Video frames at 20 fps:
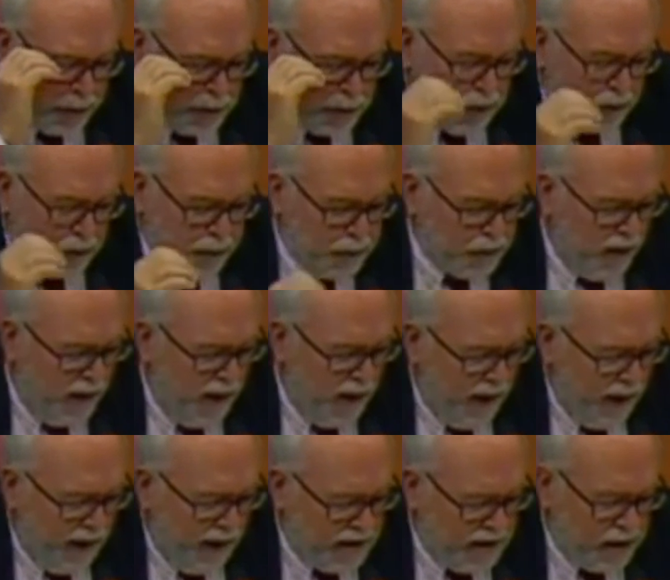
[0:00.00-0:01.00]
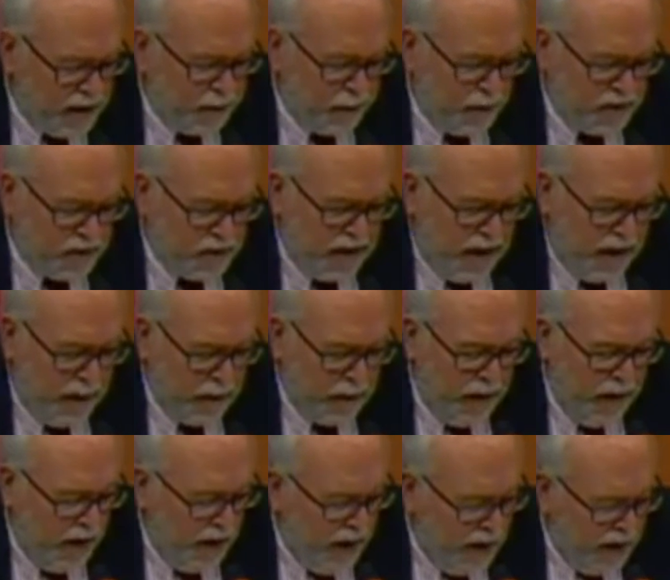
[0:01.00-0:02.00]
de plus en plus
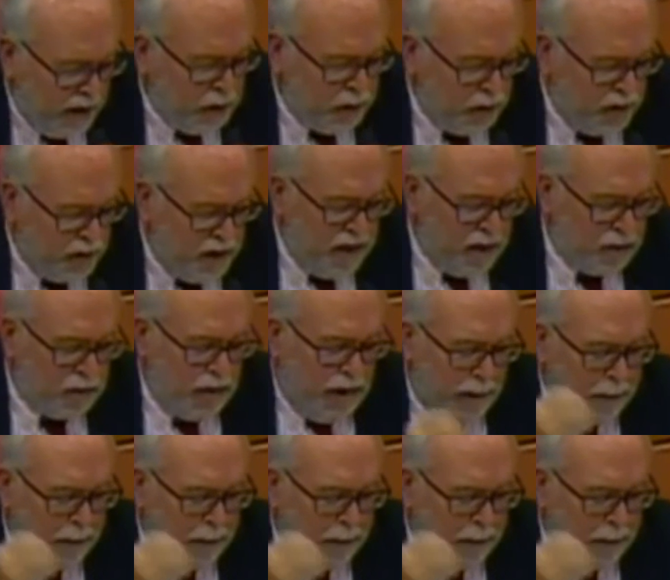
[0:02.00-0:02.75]
indispensable. Et que dire